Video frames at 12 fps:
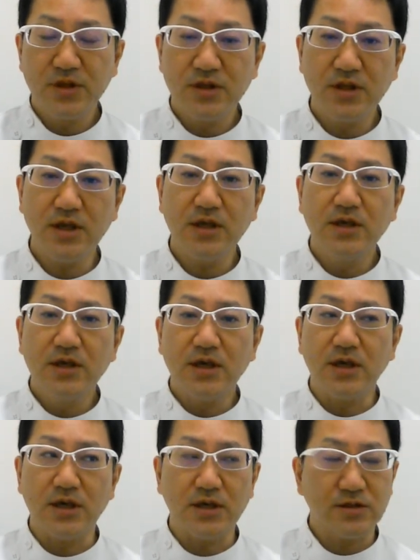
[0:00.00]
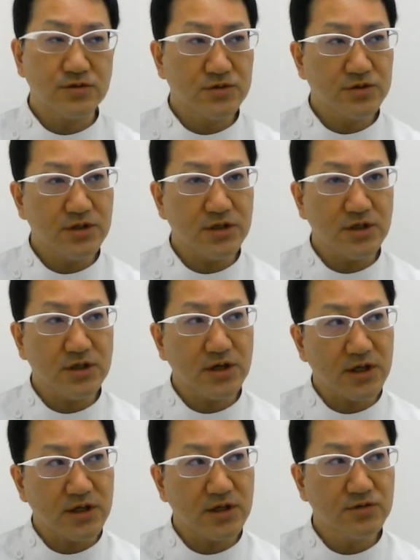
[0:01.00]
で、えー、月に1
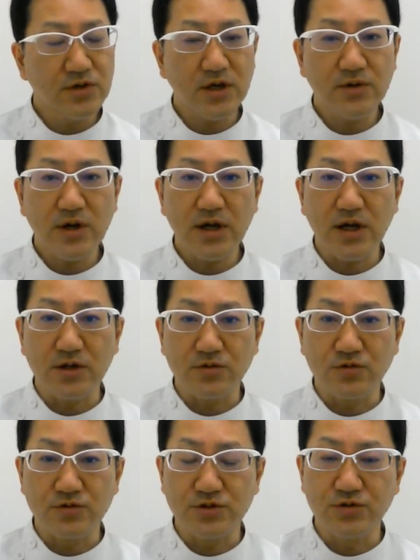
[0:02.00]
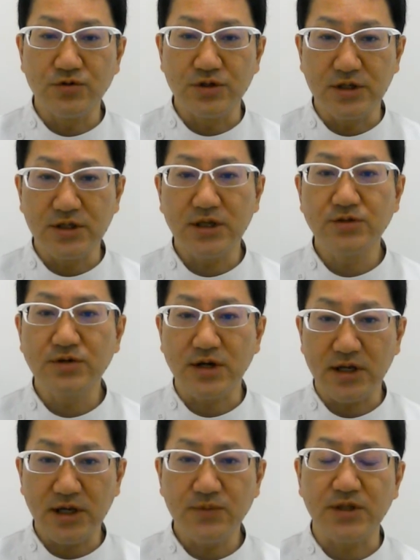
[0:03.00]
回かなぐらいは、あの、こっちの方に来てるか
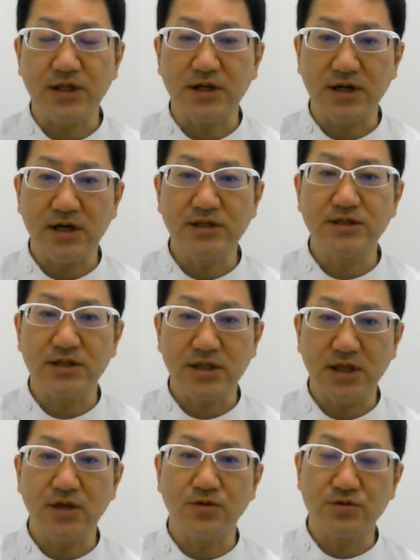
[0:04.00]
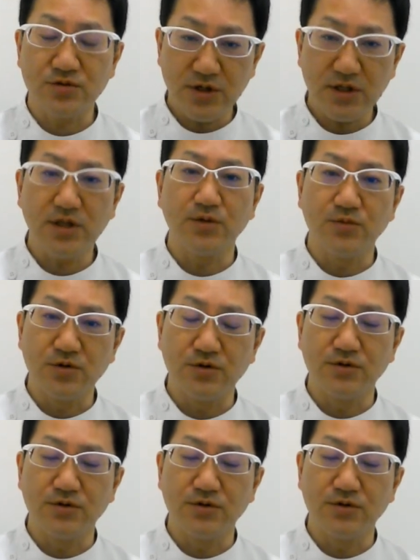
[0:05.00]
ら、みたいな感じだったんや。それやったらも